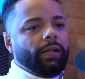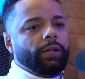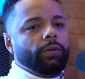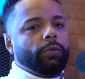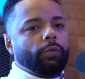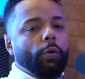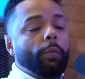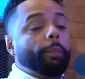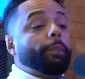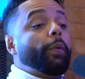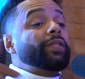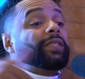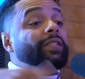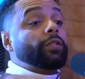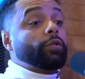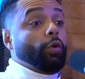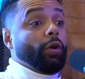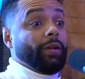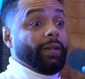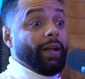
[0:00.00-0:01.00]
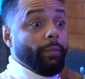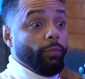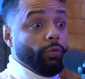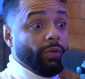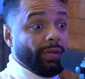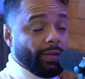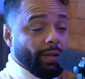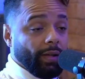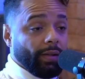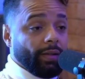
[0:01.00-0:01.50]
E o compositor da
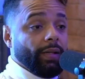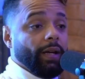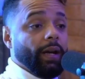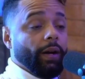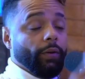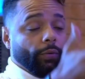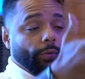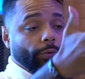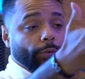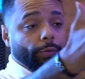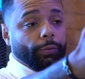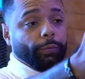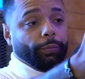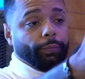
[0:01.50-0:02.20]
música, que é o.